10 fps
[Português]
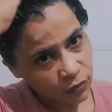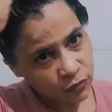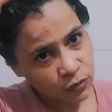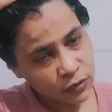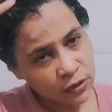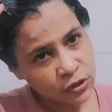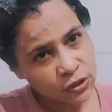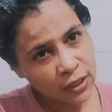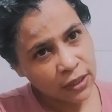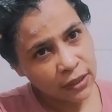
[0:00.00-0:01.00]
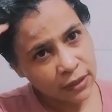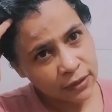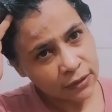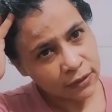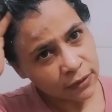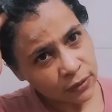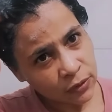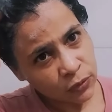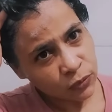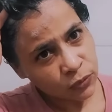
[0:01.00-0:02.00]
Vou deixar
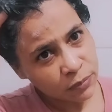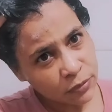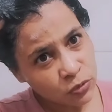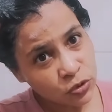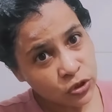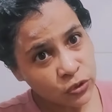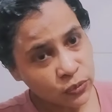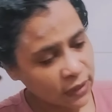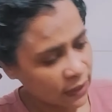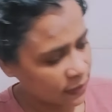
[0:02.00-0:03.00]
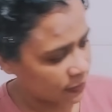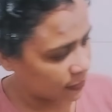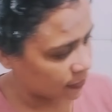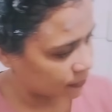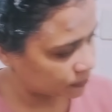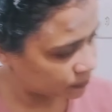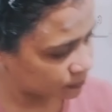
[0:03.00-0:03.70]
uns minutinhos aqui